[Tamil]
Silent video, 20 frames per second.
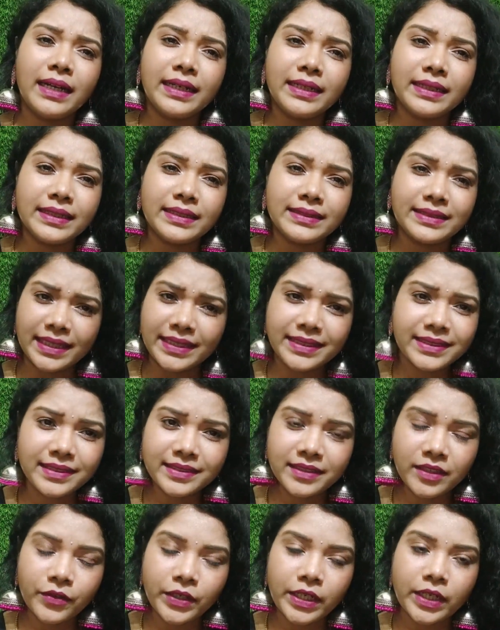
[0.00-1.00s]
அண்ட்
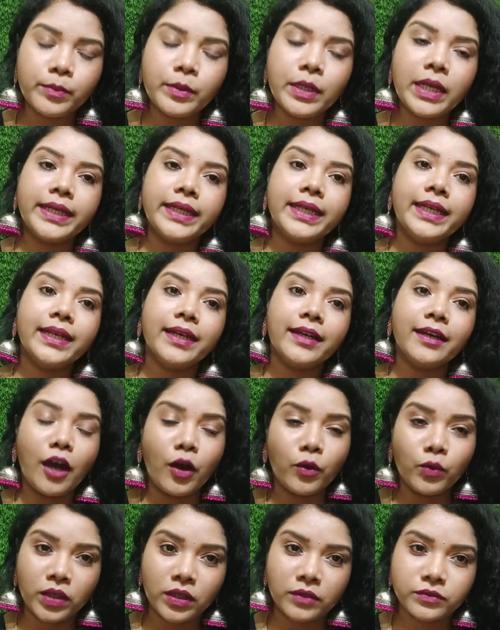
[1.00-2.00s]
சைசஸ் அவைலபிளாக இல்லை
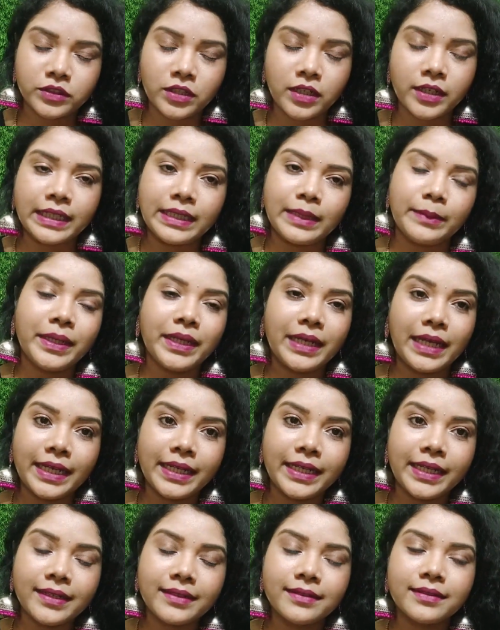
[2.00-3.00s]
அவுட் ஆஃப் ஸ்டாக் இந்த மாதிரி
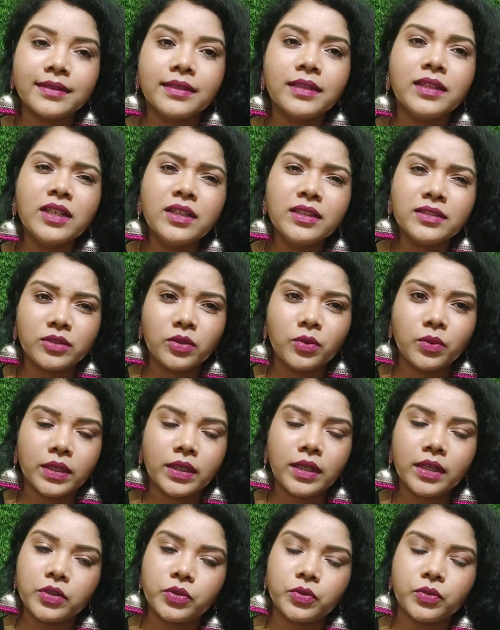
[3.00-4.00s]
நிறைய இருந்தது ஸோ
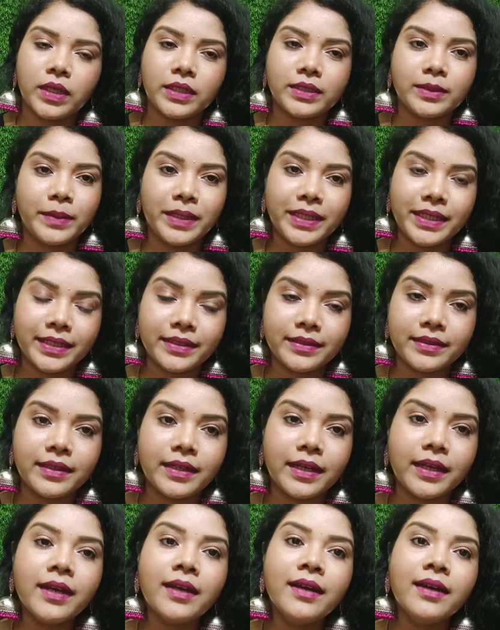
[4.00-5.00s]
ஒன் ஆர் டூ அந்த மாதிரி
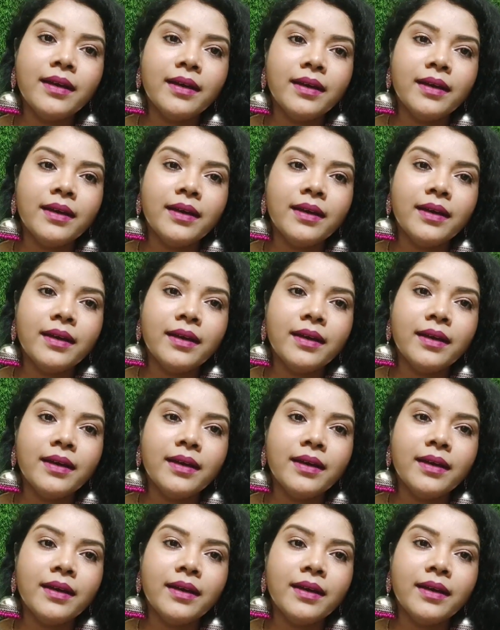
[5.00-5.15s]
எடுத்திருக்கேன்